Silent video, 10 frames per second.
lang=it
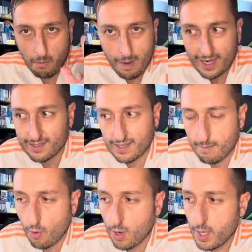o male
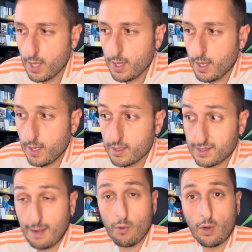stiamo,
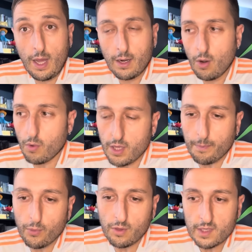stiamo là, no? Quindi dal
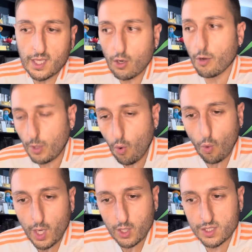punto di vista economico
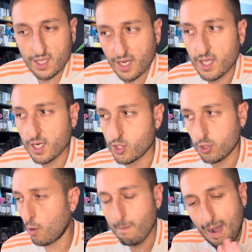qualcosa da ridire ce
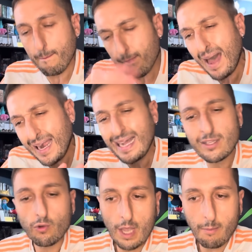l'ho, ma
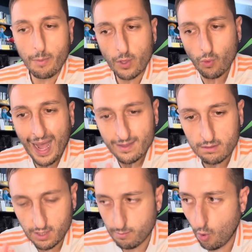accantoniamo per un
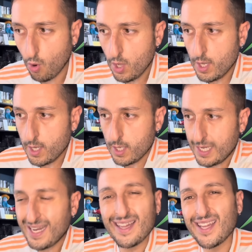attimo
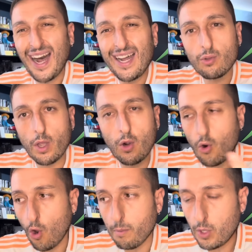il dato
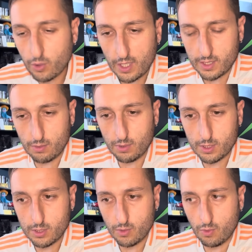economico della
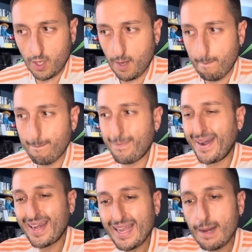situazione.
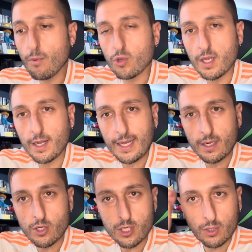Parliamo del
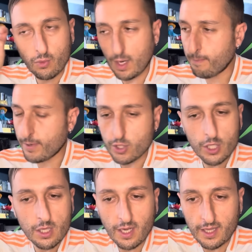calciatore, a
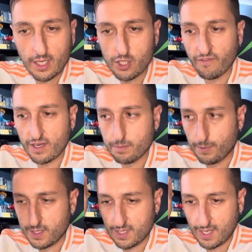prescindere dalla cifra
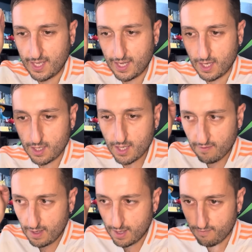spesa, che
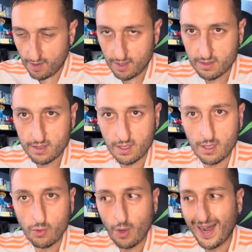arriva e viene
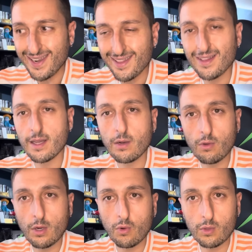inserito all'interno
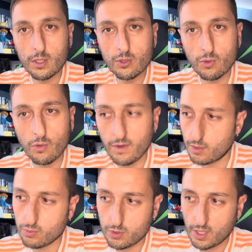del contesto
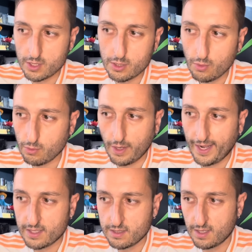Juventus. Innanzitutto,
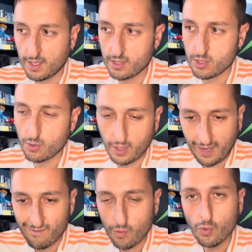ragazzi, calciatore che
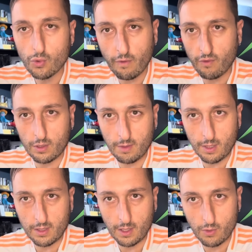ha voluto
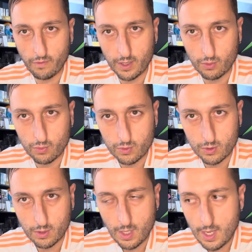fortemente la Juventus.
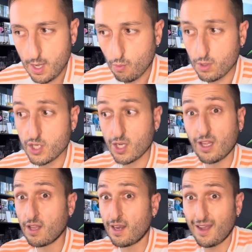Quindi c'è
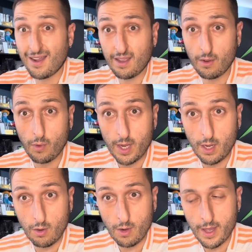da dire anche
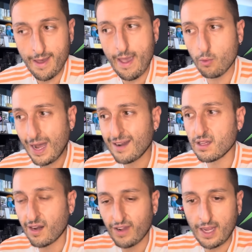quello, eh? è
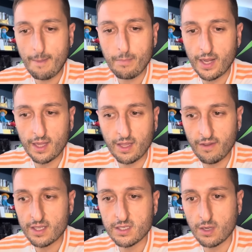un'altra variabile che deve
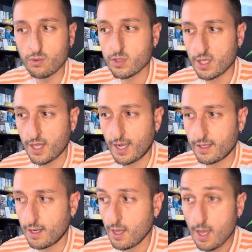essere
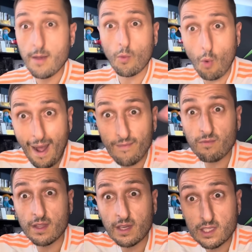considerata.
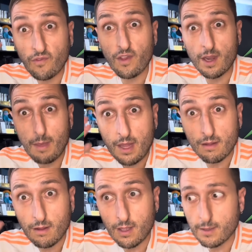Quanti
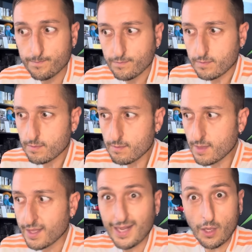trasferimenti
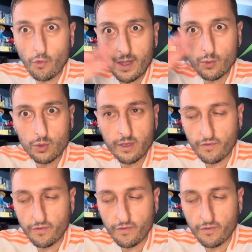tra Juventus e